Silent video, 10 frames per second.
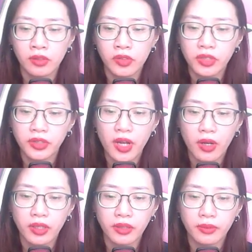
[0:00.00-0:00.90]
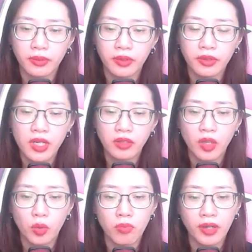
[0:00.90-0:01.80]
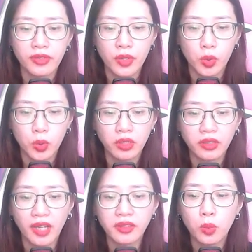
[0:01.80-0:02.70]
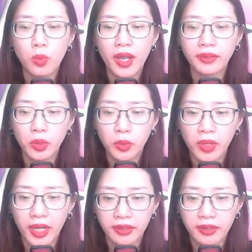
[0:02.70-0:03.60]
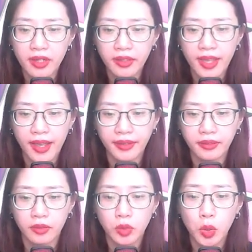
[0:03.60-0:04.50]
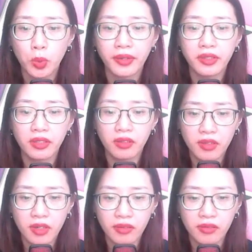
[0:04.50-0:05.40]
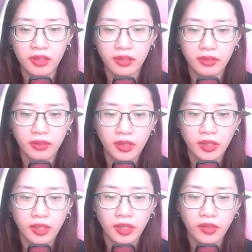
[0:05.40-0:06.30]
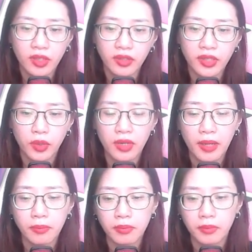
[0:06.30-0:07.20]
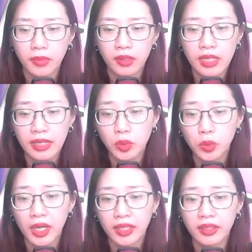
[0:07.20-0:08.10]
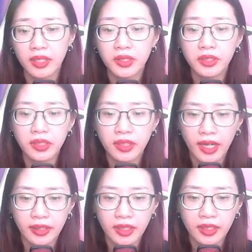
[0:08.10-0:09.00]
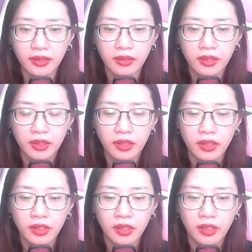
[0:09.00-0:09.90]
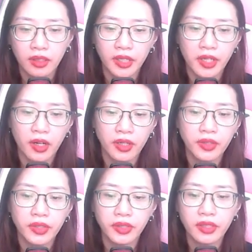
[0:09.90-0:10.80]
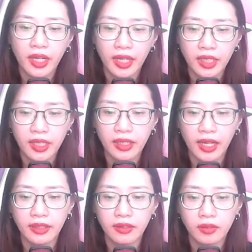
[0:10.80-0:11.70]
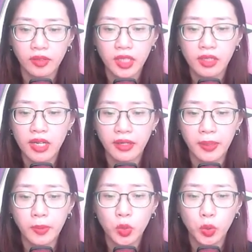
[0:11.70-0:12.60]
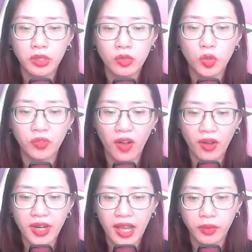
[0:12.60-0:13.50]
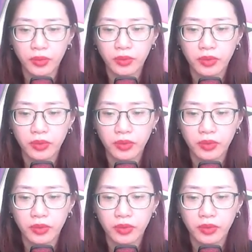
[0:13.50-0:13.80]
Trước đó, nhân tộc mặc dù có thể thông qua tu hành đơn giản thu hoạch được lực lượng, nhưng nhiều lắm là tu hành đến dưới khai thiên. Khi đó dưới khai thiên cảnh chính là điểm cuối của võ đạo.